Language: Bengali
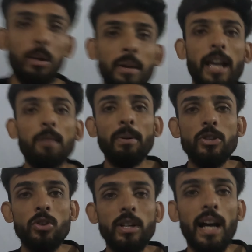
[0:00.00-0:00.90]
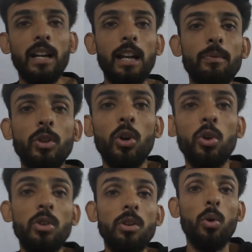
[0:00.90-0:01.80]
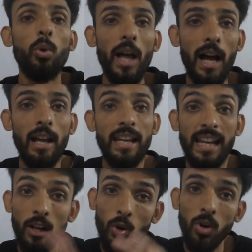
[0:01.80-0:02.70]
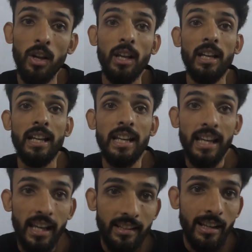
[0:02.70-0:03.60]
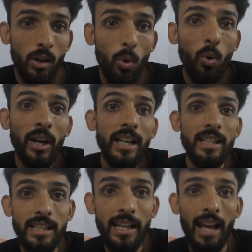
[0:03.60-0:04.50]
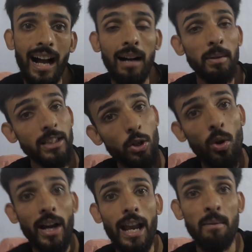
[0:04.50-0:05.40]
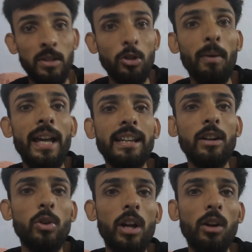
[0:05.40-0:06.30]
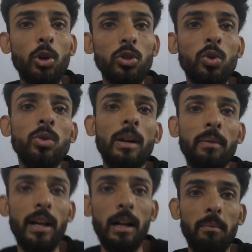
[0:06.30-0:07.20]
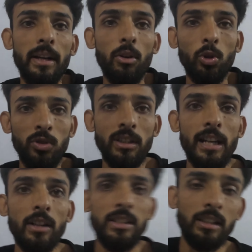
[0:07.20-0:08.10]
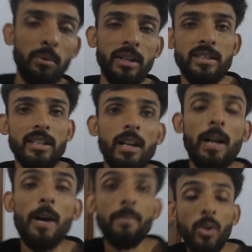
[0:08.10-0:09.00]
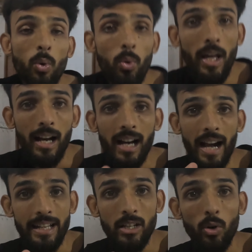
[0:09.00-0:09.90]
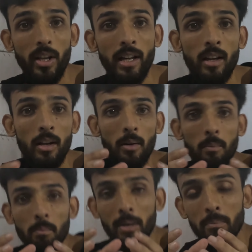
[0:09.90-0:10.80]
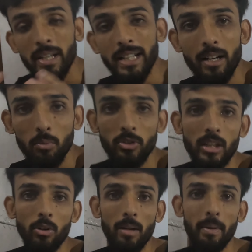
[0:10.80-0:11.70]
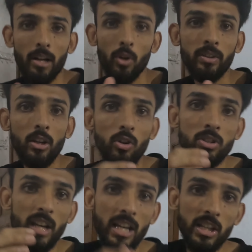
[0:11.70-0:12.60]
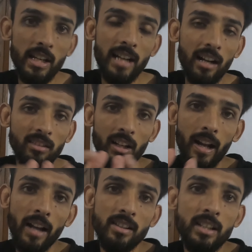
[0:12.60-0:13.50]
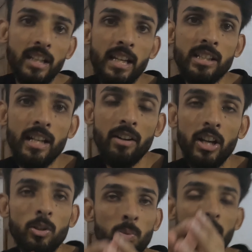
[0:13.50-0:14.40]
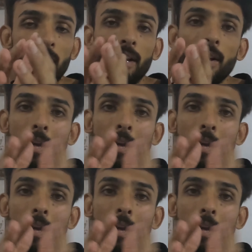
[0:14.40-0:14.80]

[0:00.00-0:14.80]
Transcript: যখন আমি হেল্পের জন্য ডাকলাম তখন ওরা এলো এসে ওকে নিয়ে আমাদেরও আগে আমরা তো বাইকে করে আর কতক্ষণ আমরা মানে কত তাড়াতাড়ি আর যেতে পেরেছি ওরা গাড়ি করে মানে মিনিটের মধ্যে ওরা ম্যাকলস্কিগঞ্জ এসে ডাক্তারের কাছে নিয়ে এসে রেশমিকে